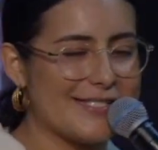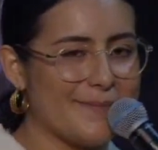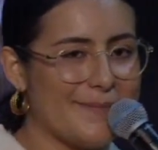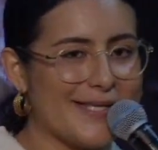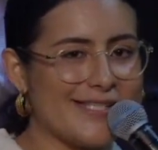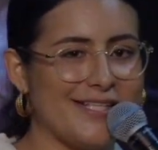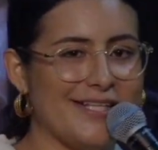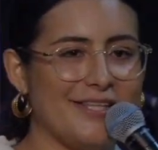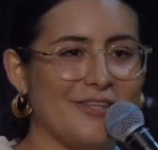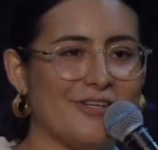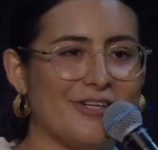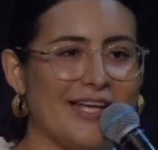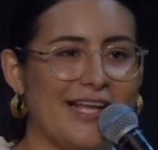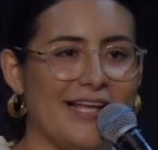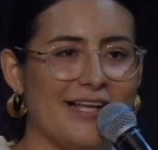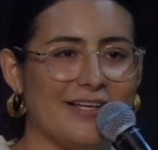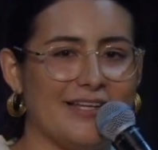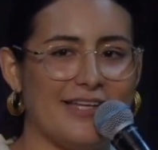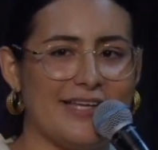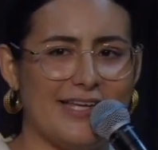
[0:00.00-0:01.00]
más lento que,
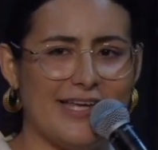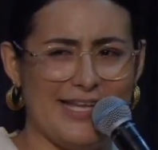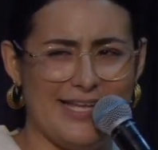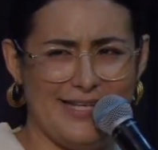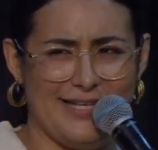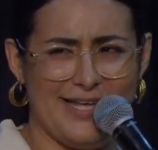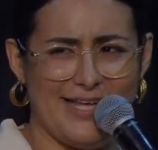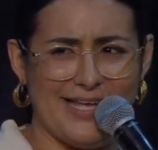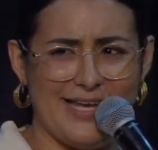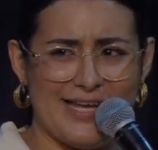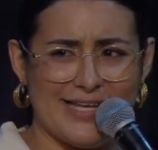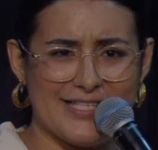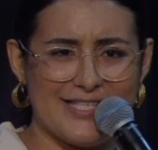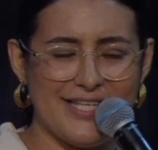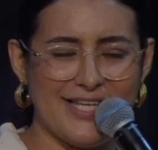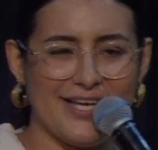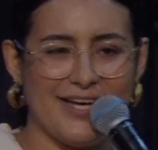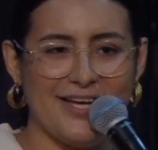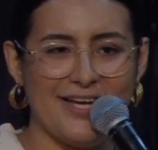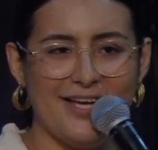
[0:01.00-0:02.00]
el, que la de la
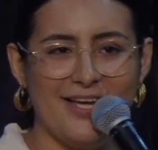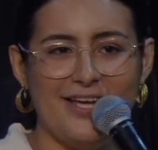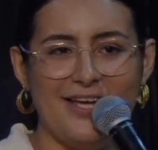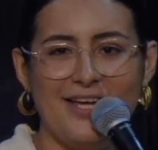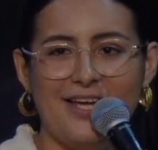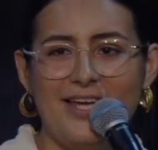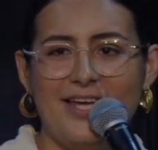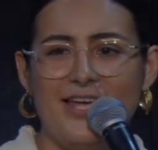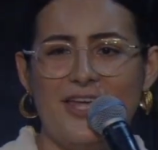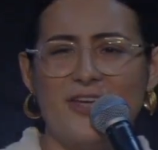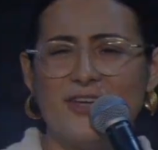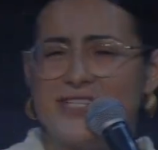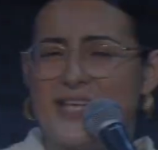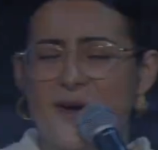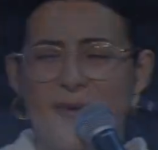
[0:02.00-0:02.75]
chía. Y yo decía,